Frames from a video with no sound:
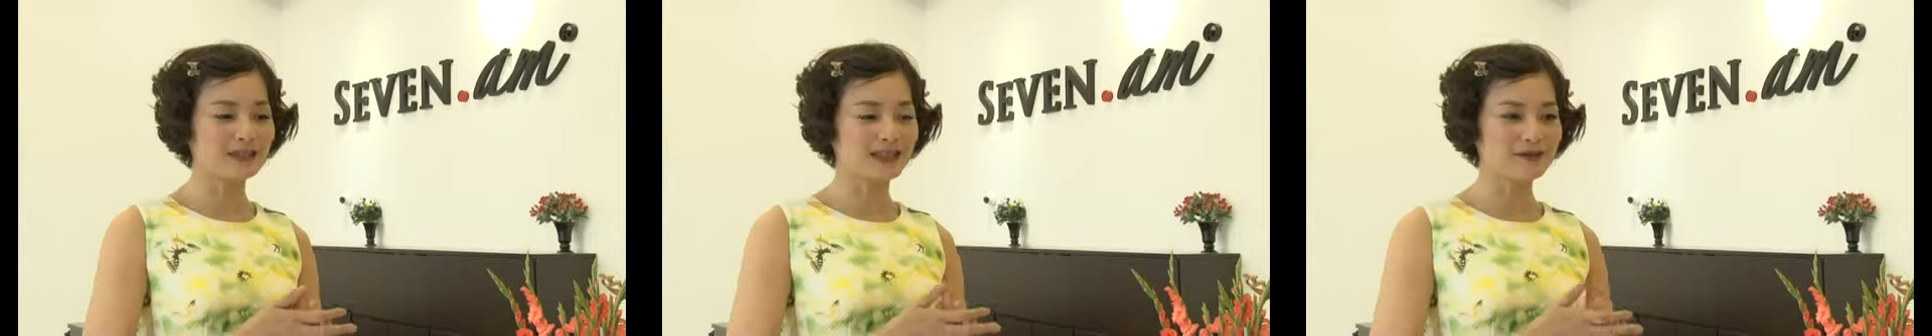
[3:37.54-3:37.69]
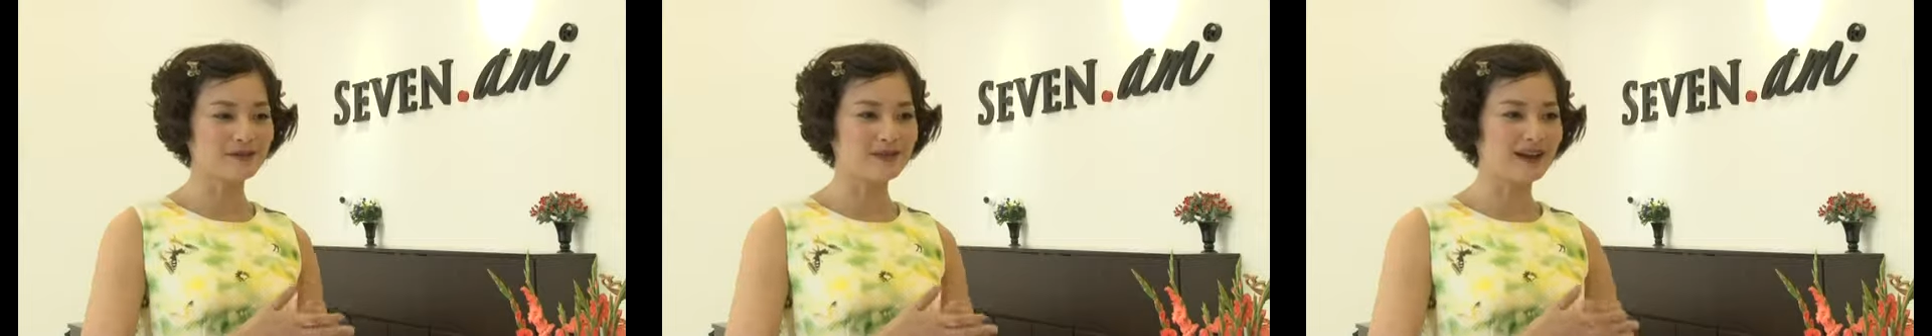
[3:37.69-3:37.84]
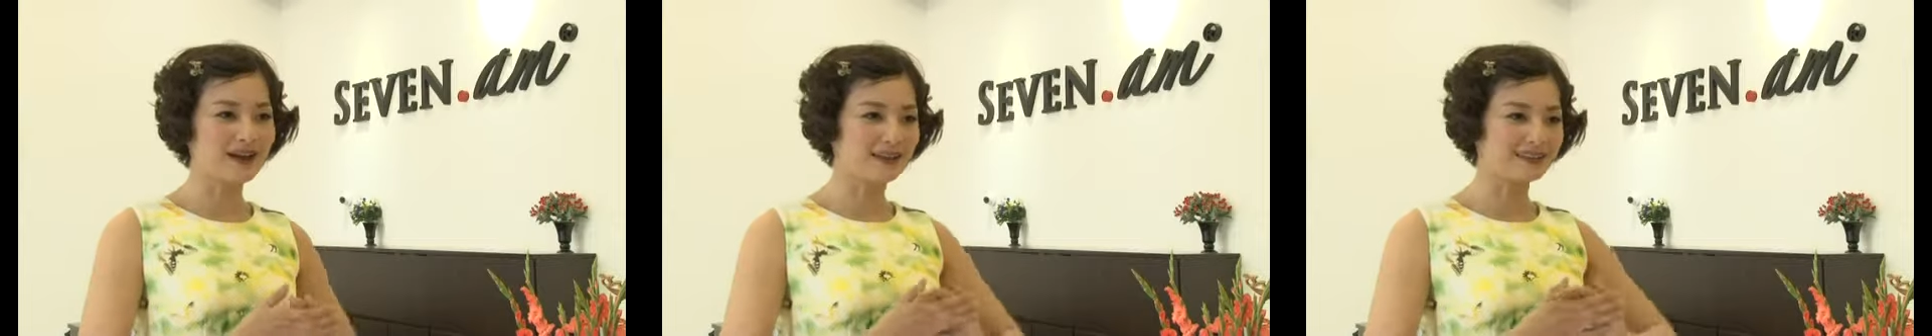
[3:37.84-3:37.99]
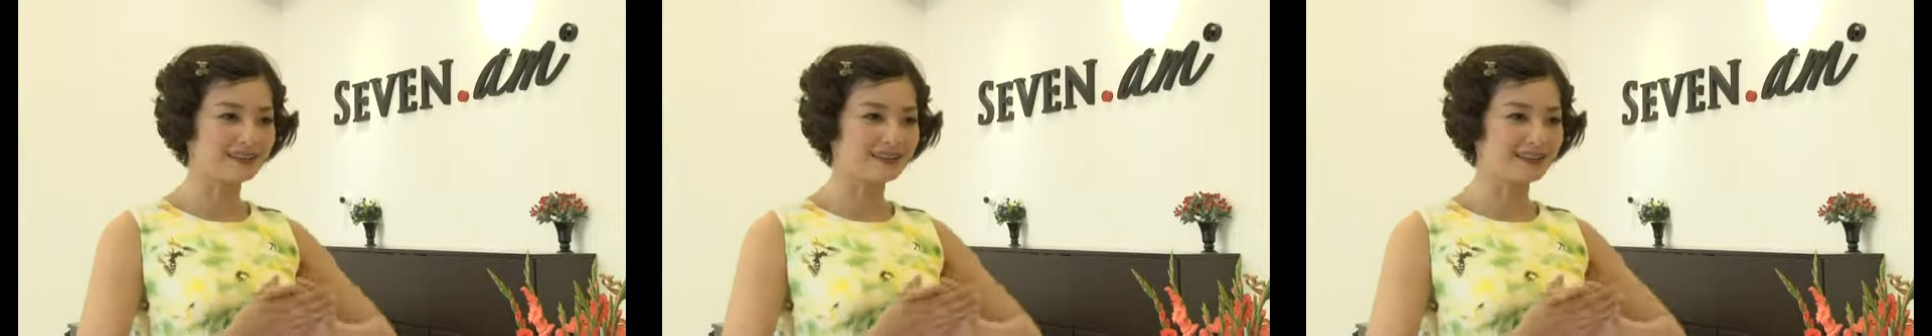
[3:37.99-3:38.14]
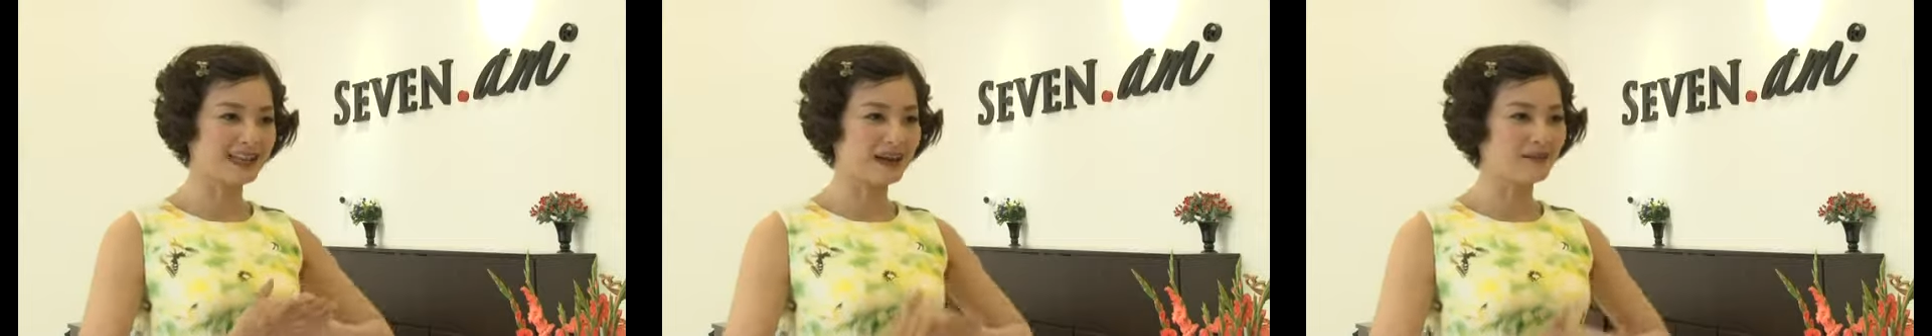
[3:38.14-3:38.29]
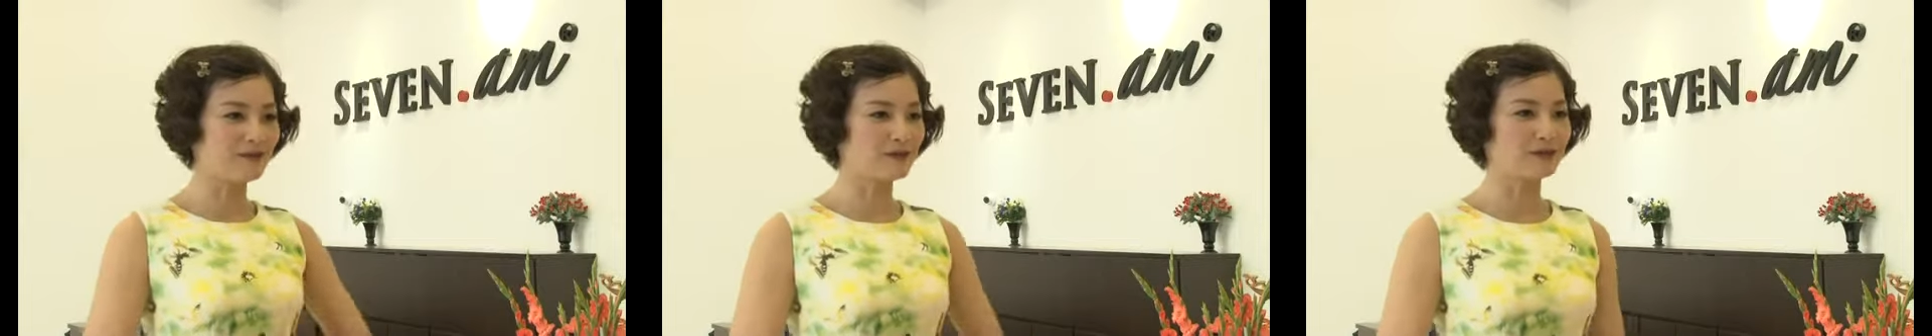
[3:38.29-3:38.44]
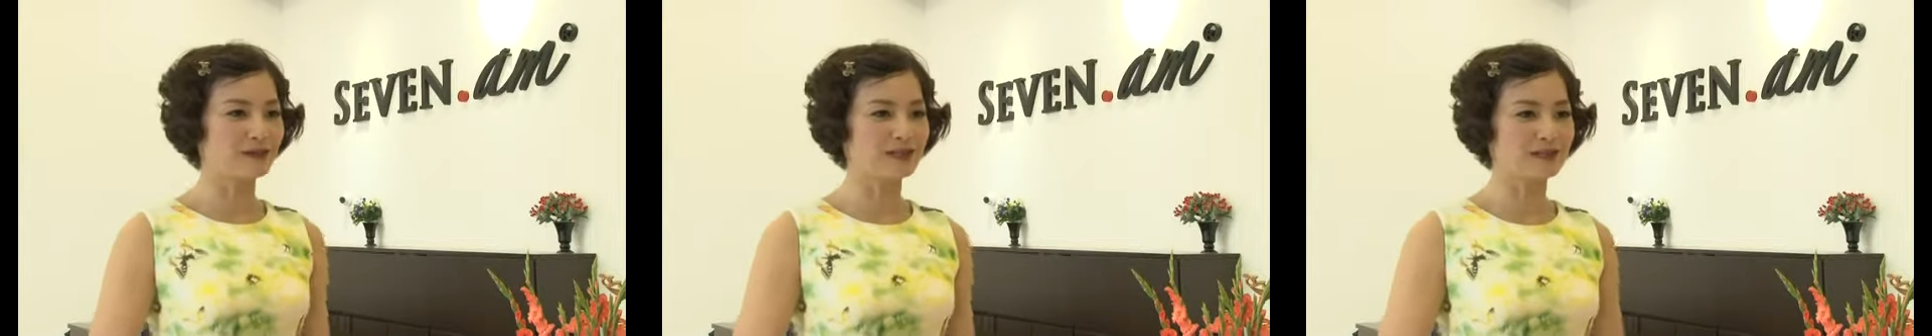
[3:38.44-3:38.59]
chí mà
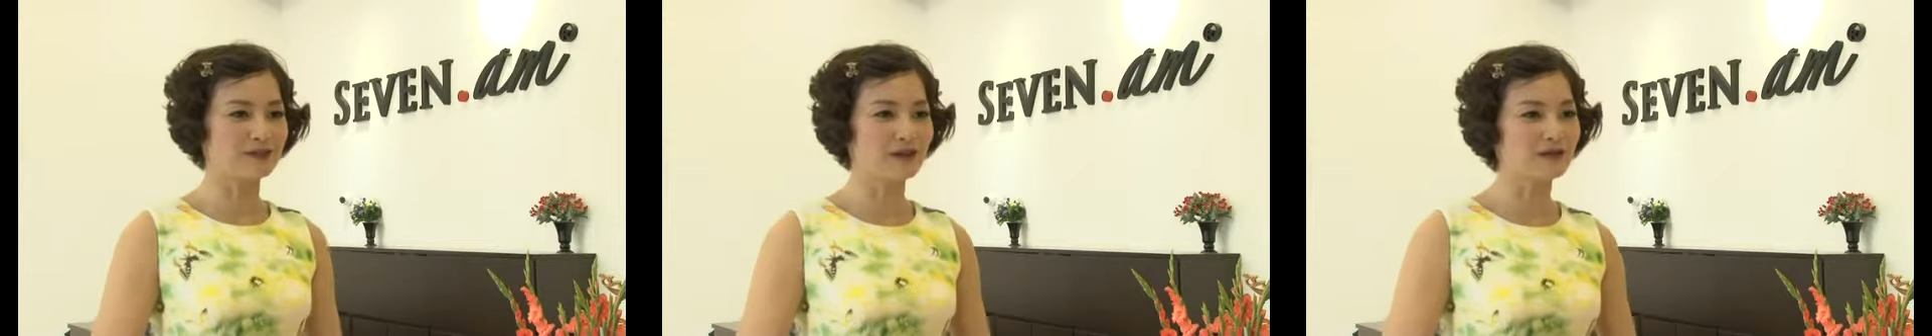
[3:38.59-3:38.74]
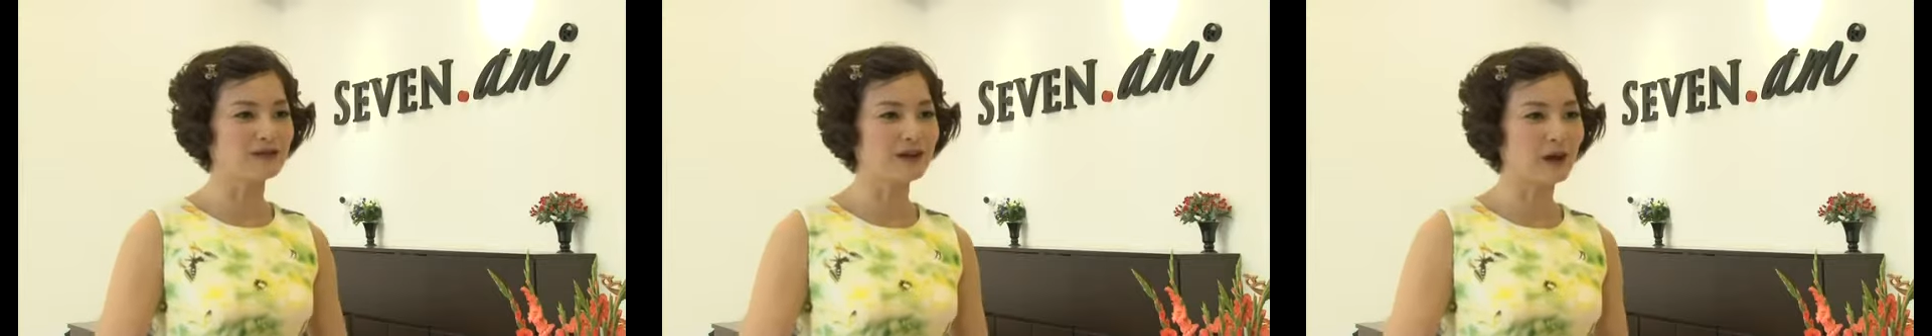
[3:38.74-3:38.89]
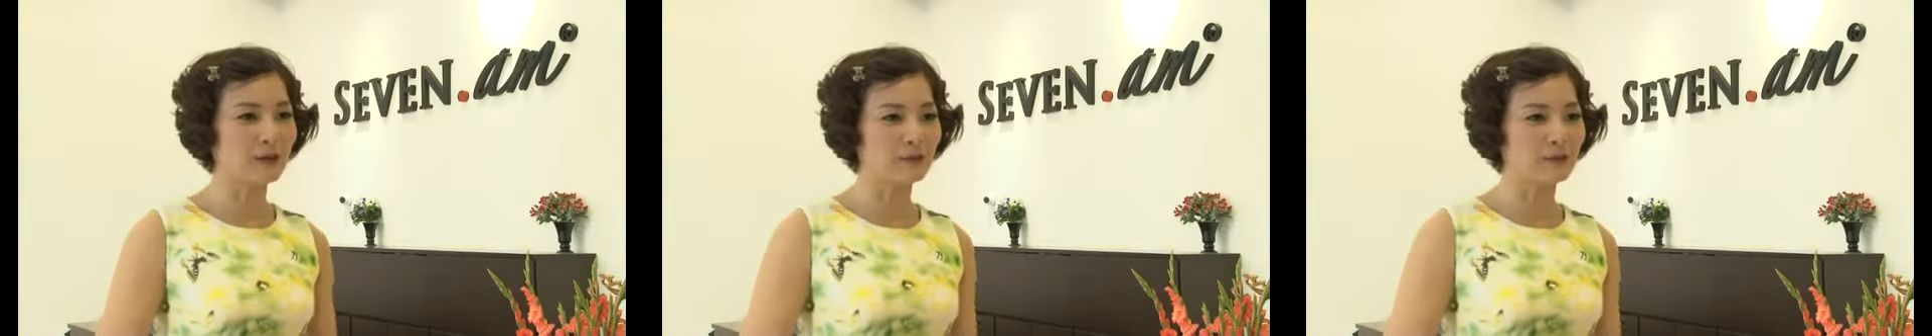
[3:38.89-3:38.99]
chị em phụ nữ văn